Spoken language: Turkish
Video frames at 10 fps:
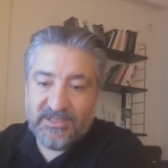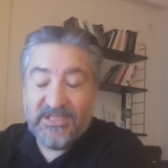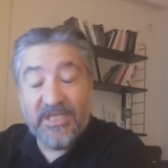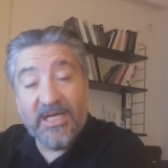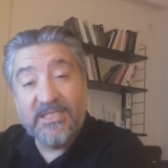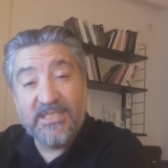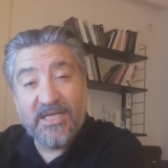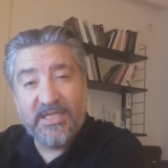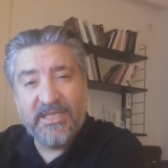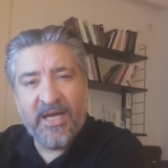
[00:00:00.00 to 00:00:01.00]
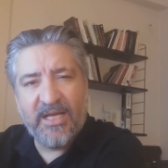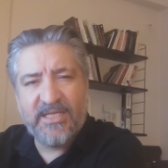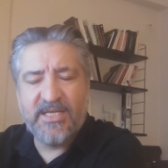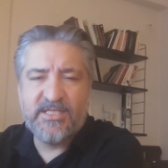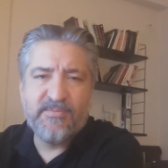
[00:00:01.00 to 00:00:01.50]
şahıslara
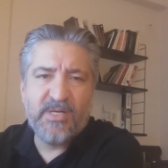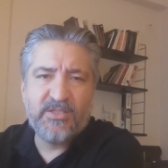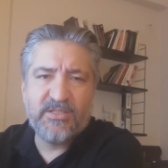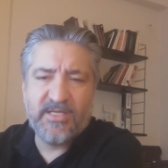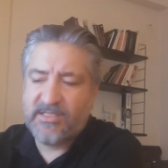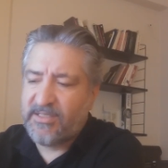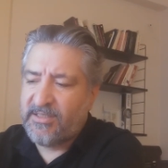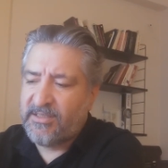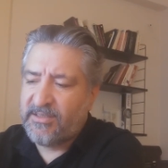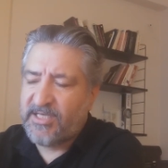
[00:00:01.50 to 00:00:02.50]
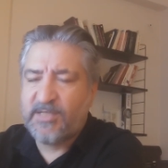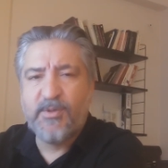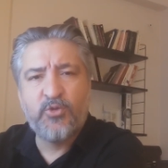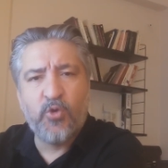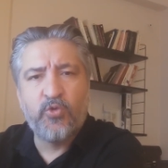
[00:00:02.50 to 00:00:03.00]
ihale kesilmek e,
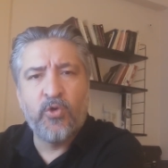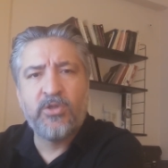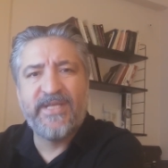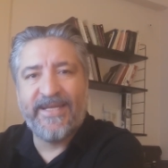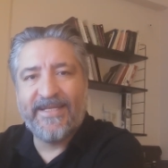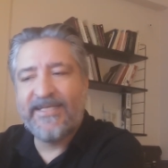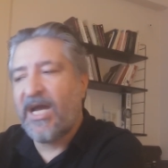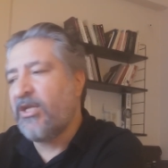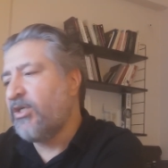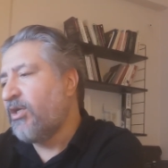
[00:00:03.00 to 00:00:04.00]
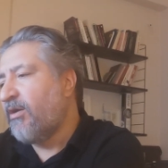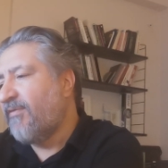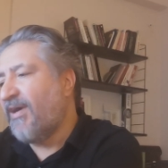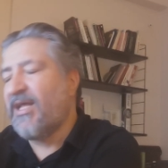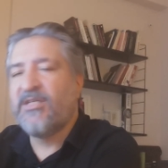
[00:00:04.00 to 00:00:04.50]
kesmek çok doğru değil. Yani
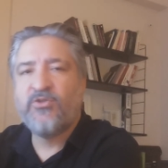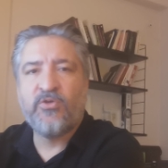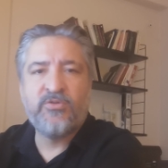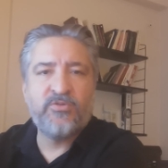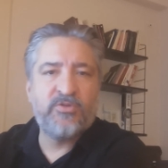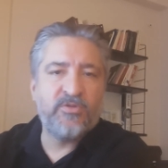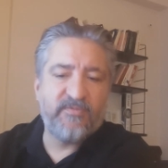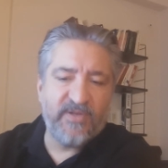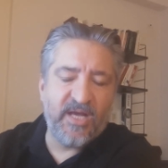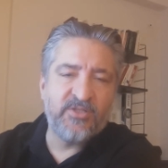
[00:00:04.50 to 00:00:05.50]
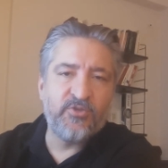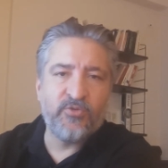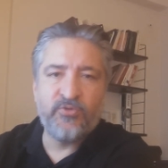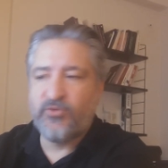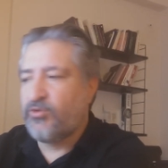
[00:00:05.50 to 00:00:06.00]
falanca oyuncu, filanca
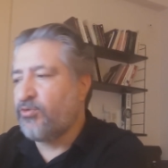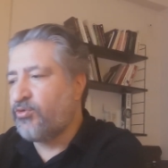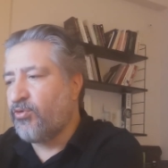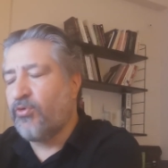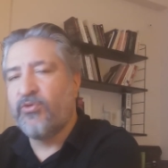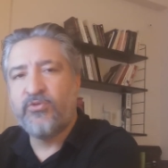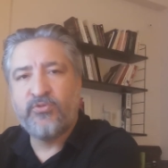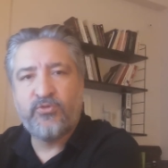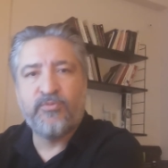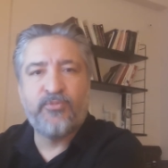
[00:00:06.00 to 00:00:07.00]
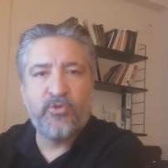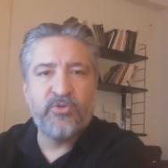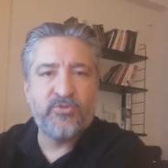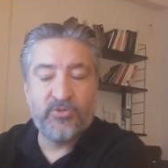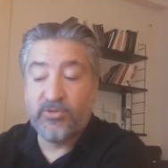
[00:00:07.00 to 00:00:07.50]
oyuncu, şu oyuncu, bu
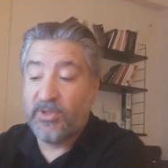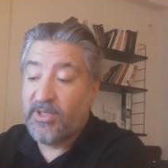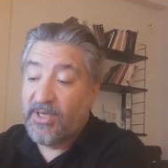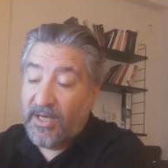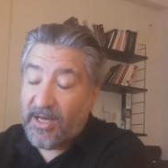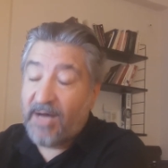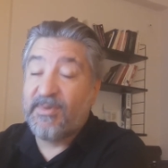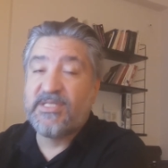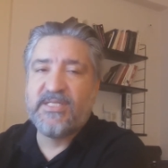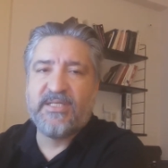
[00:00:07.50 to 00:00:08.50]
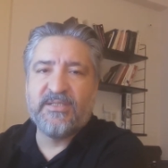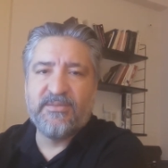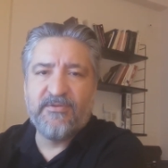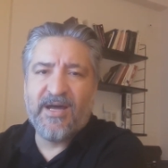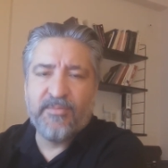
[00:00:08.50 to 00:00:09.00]
oyuncu. Ama
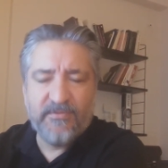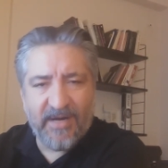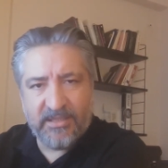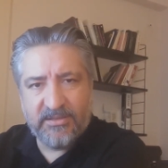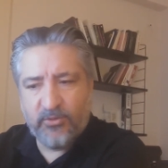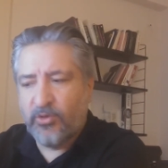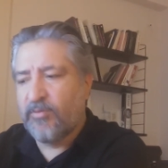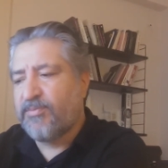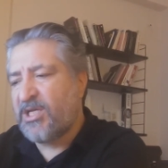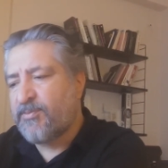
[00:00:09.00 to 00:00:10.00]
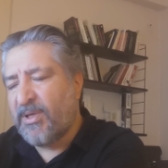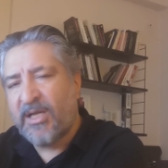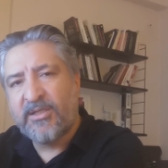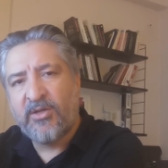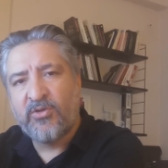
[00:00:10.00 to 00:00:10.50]
sıkıntı var mı? Var.
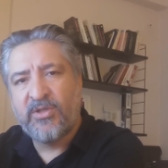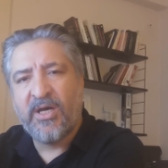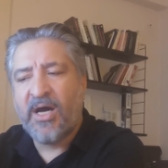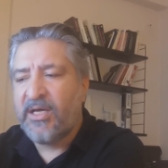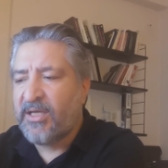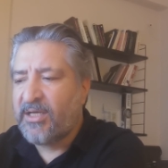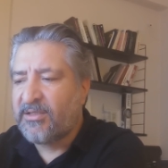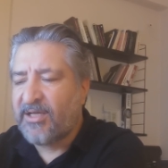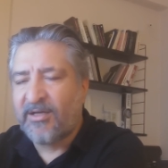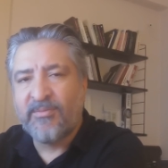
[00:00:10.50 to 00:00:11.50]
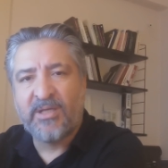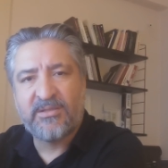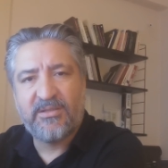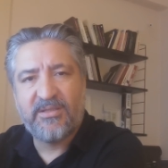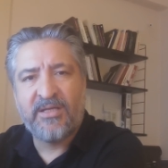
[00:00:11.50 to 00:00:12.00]
Gruplaşmalardan öte, ayrı ayrı
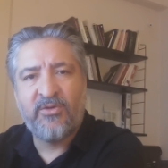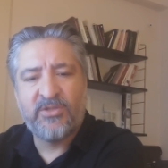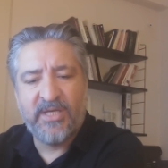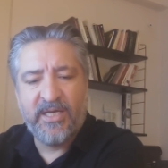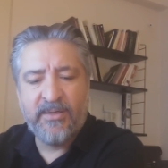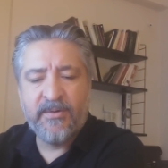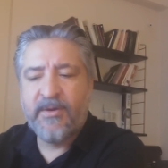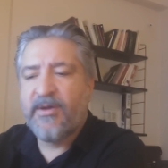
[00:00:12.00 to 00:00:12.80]
takımlardan öte,